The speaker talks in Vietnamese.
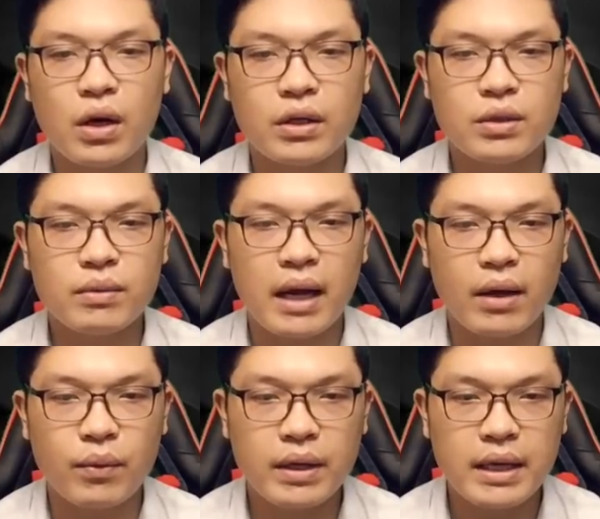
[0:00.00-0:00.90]
do chúng
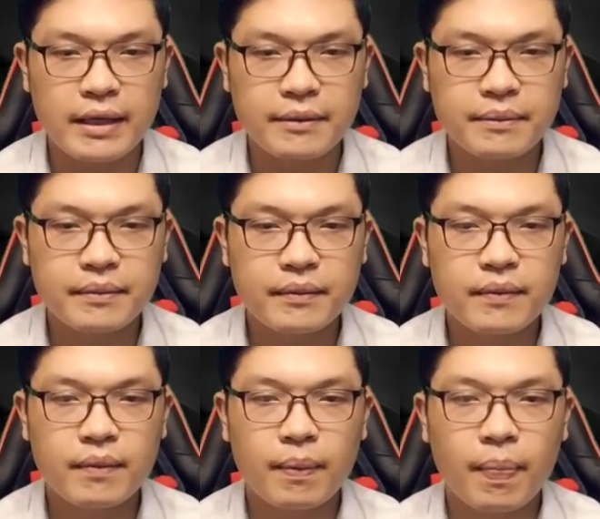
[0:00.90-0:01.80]
ta quyết định.
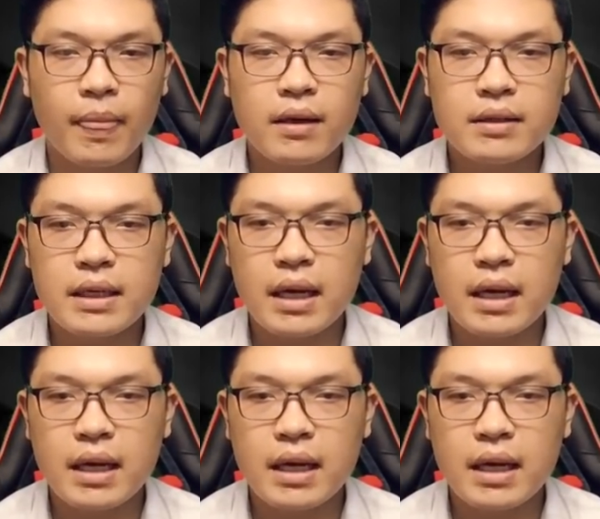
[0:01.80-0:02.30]
Chỉ